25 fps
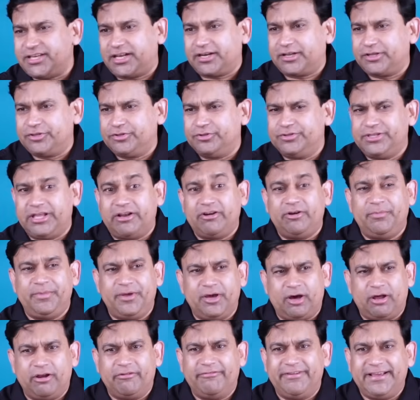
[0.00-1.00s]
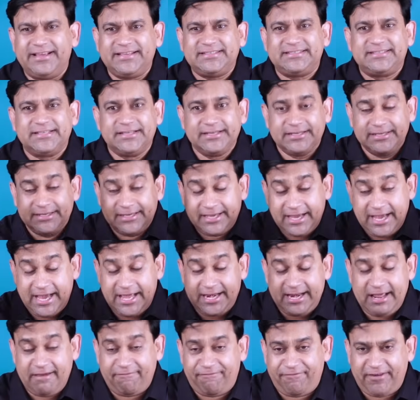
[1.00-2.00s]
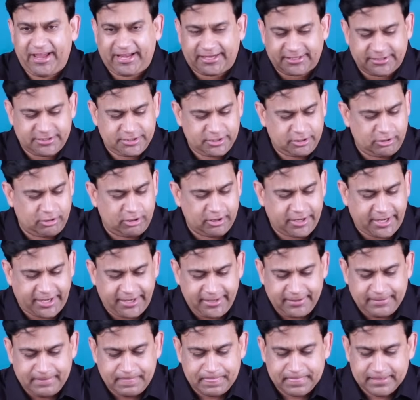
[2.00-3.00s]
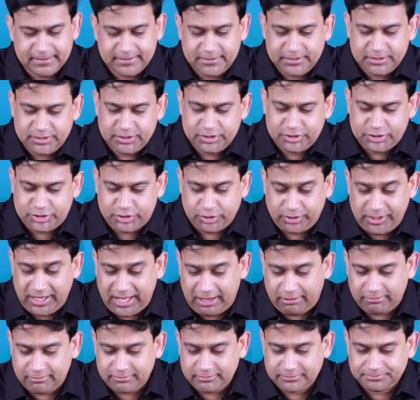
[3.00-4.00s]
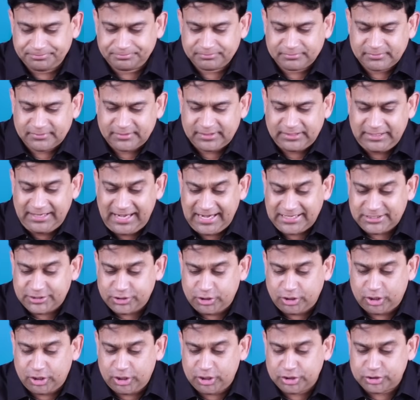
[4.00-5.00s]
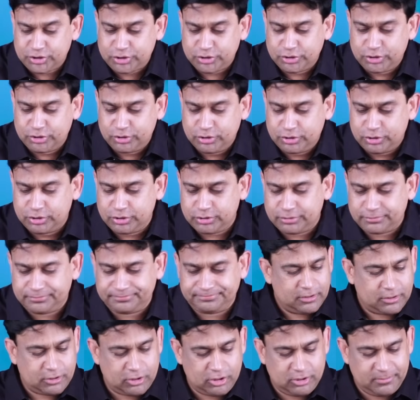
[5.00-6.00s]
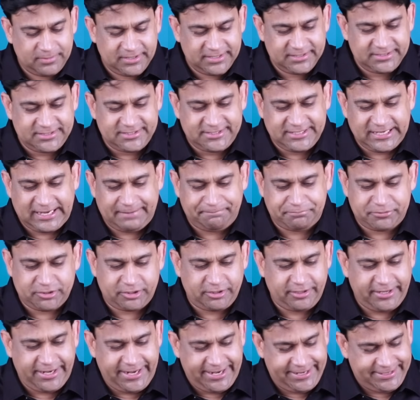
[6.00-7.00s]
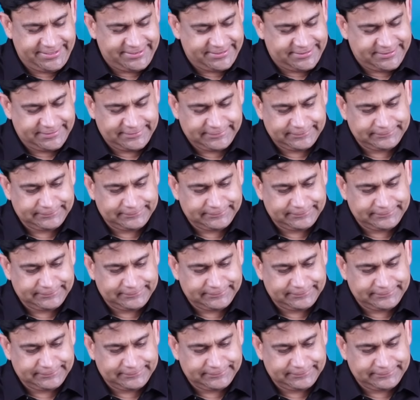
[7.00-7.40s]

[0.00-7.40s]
జరగదు దేర్ విల్ బి ఆల్వేస్ అన్ ఎఫెక్ట్ ఓకే సో నా లెట్స్ గో టు రోమన్స్ చాప్టర్ ఎయిట్